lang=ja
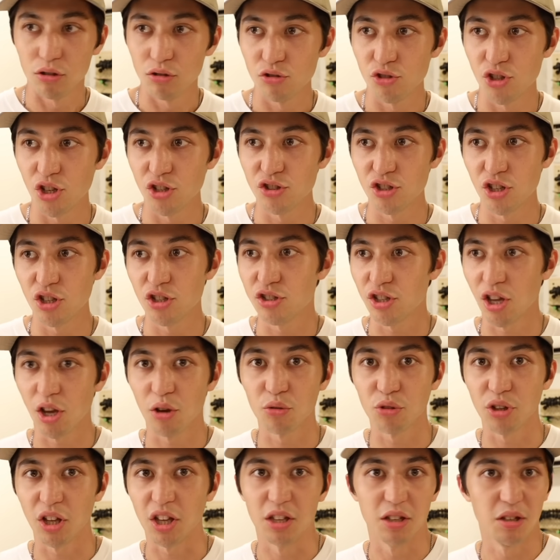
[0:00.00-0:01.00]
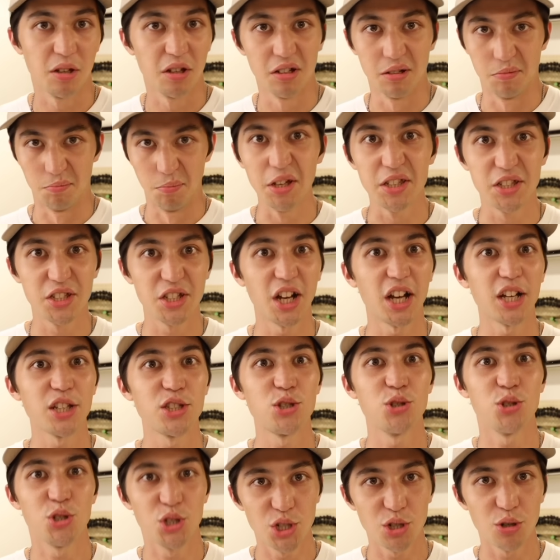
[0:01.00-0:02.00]
全然在庫ないめっちゃ
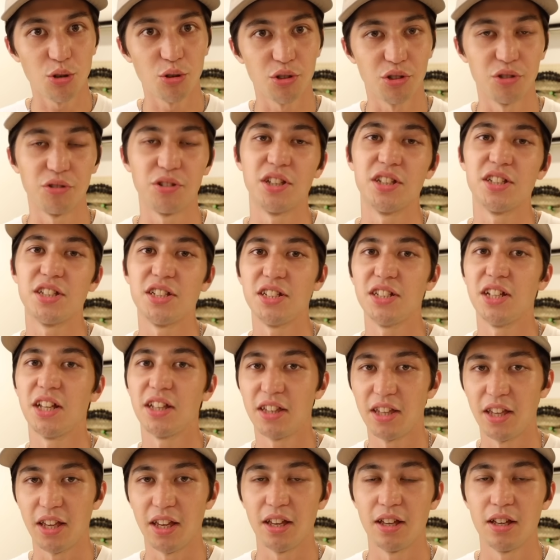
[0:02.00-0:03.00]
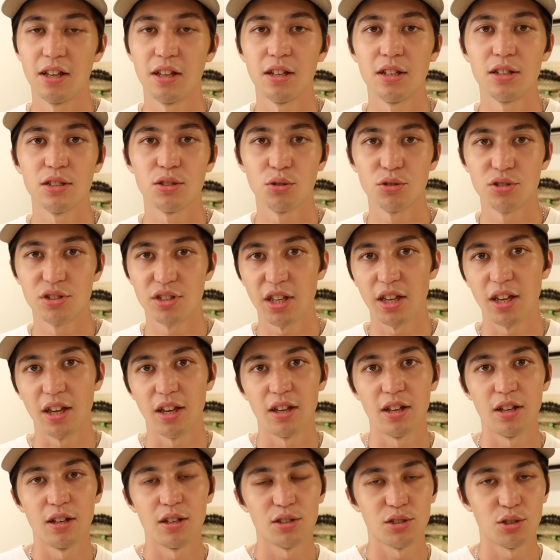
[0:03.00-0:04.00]
発注しようって言って仕入れてそし
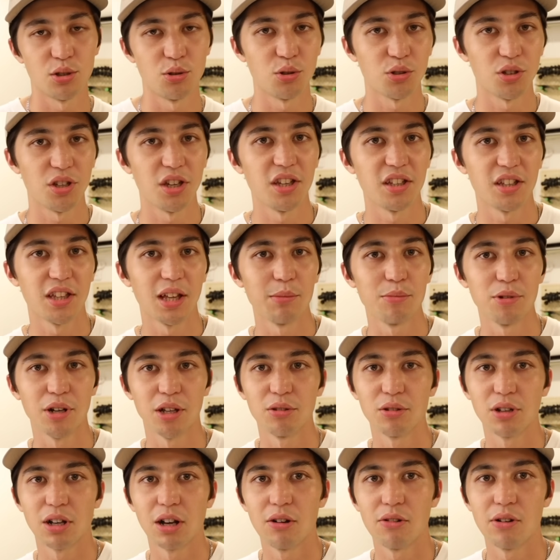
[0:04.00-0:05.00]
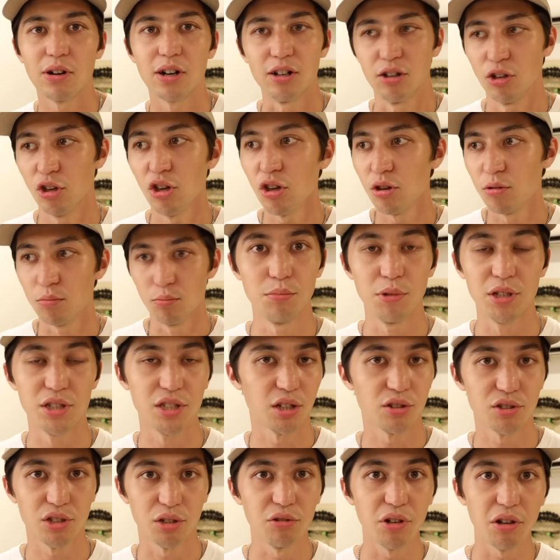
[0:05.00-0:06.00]
てそれを聞いたブランド側はえめ
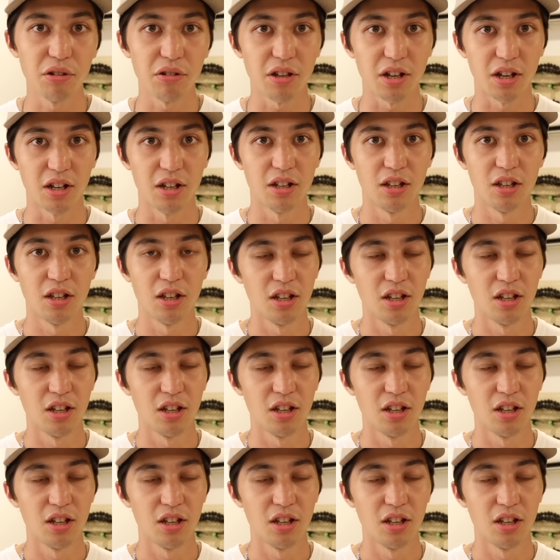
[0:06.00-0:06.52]
ちゃくちゃ売れるやん